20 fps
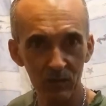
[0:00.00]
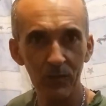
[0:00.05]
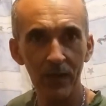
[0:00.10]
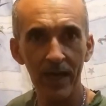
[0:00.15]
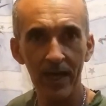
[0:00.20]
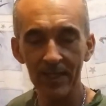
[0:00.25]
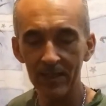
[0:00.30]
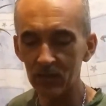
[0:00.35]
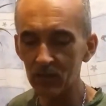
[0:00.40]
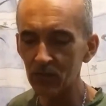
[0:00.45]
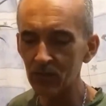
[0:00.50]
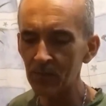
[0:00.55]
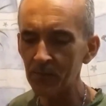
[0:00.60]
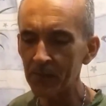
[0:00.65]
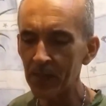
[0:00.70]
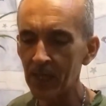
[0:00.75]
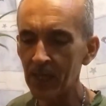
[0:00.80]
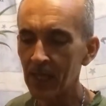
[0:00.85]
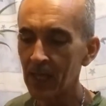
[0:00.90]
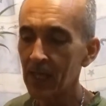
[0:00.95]
espaço.
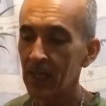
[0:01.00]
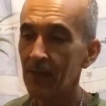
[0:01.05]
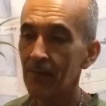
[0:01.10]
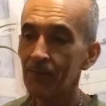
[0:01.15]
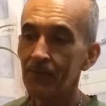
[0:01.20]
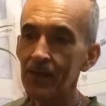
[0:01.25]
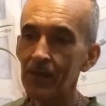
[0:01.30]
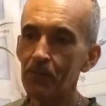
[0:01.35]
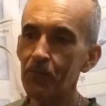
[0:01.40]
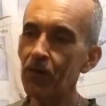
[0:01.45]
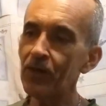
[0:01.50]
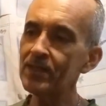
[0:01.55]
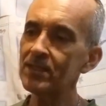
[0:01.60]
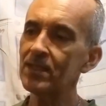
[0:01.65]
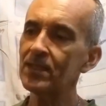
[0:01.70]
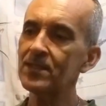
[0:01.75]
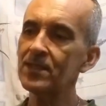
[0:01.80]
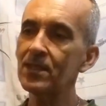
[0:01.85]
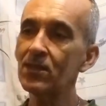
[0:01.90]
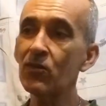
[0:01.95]
Depois,
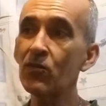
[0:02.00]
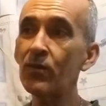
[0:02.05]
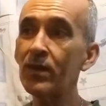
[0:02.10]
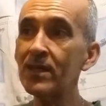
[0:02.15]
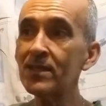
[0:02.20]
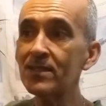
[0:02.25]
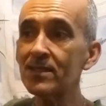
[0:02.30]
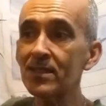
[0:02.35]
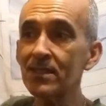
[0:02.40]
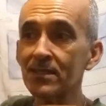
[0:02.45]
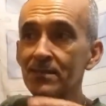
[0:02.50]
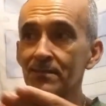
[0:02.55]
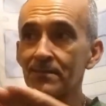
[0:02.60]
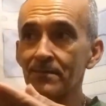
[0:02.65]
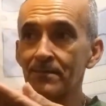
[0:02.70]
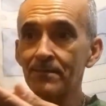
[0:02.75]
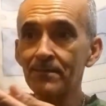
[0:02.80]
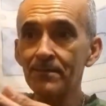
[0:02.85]
na sequência,